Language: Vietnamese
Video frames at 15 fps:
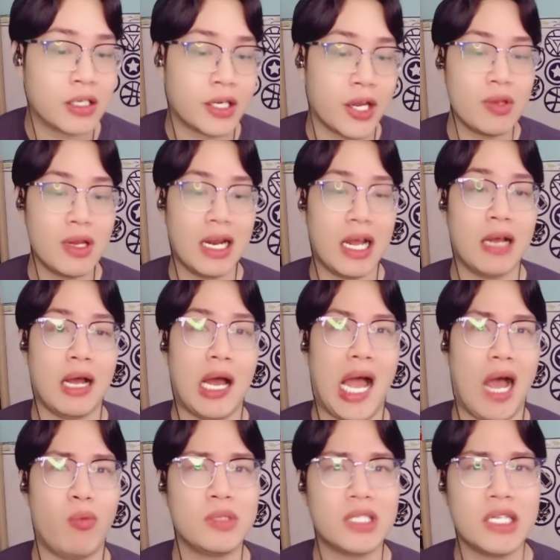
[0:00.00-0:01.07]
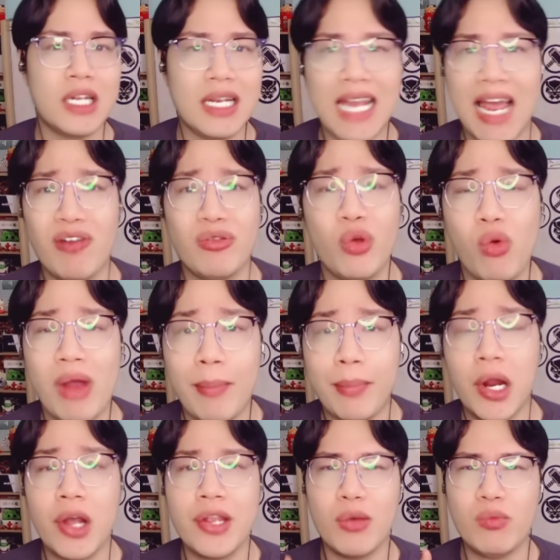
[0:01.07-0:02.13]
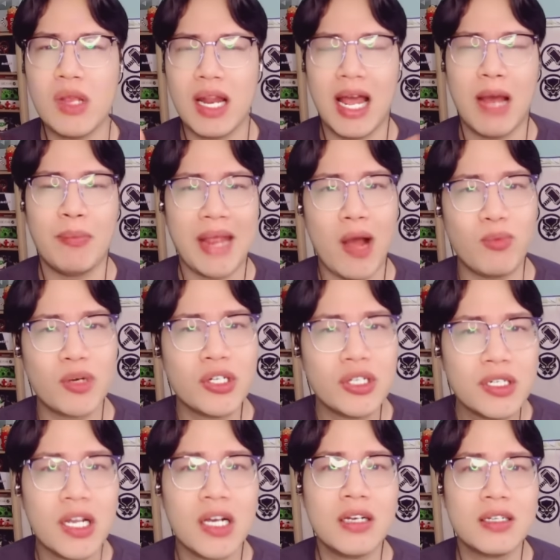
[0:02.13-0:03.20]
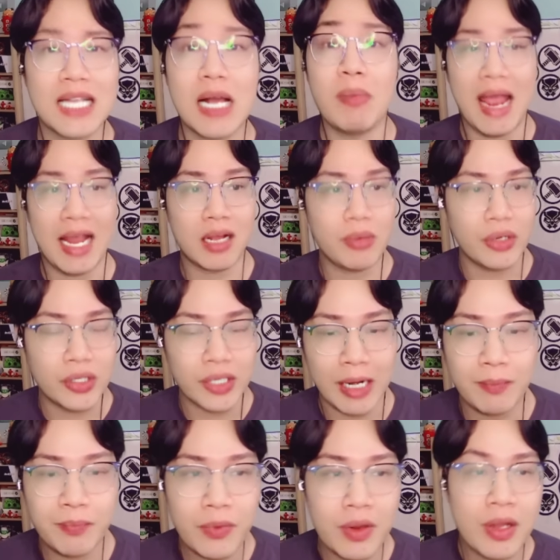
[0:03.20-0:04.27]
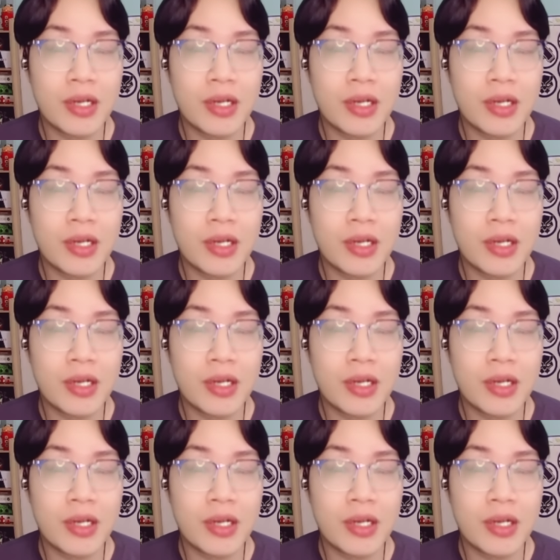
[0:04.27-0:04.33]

kiểu như là ông sẽ đi ngao du khắp nơi giống như là mấy ông thương nhân sa mạc các mọi người ạ à.